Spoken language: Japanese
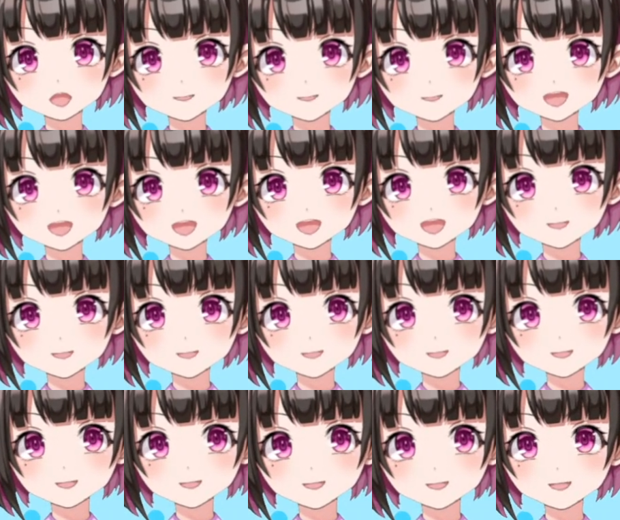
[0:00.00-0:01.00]
それぞれ
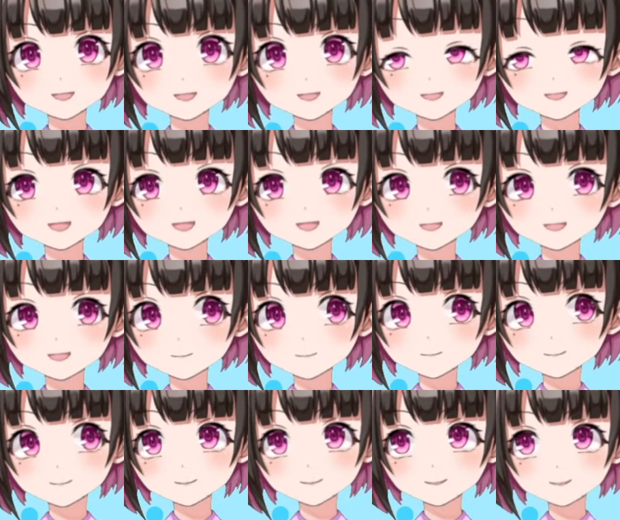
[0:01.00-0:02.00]
違うとして
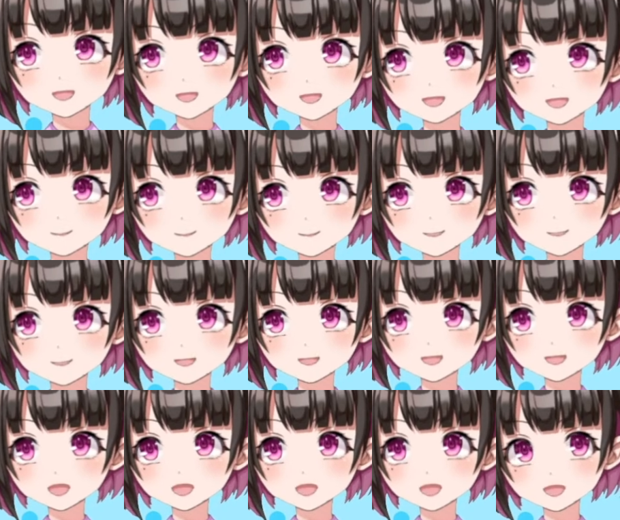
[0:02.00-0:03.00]
も全部
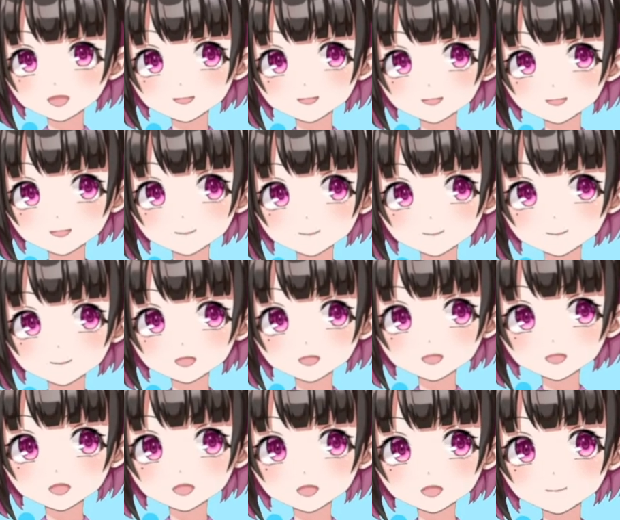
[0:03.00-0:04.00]
含めたら陸
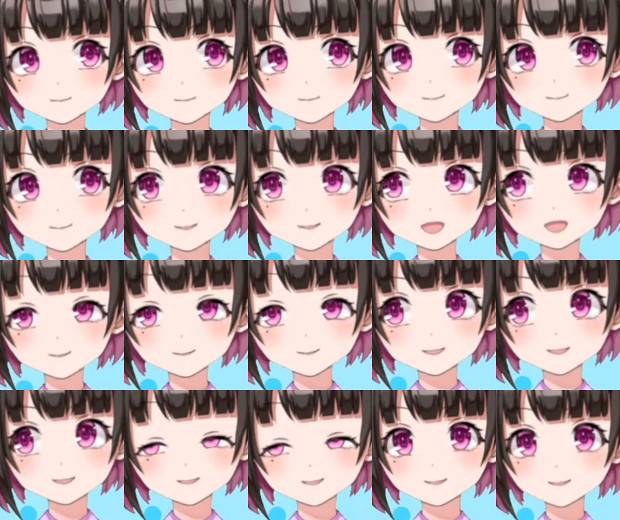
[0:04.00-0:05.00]
上のが多いの
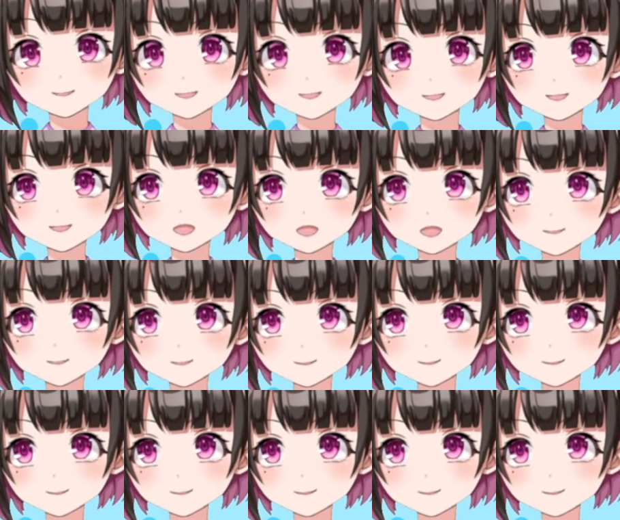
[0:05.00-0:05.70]
かな。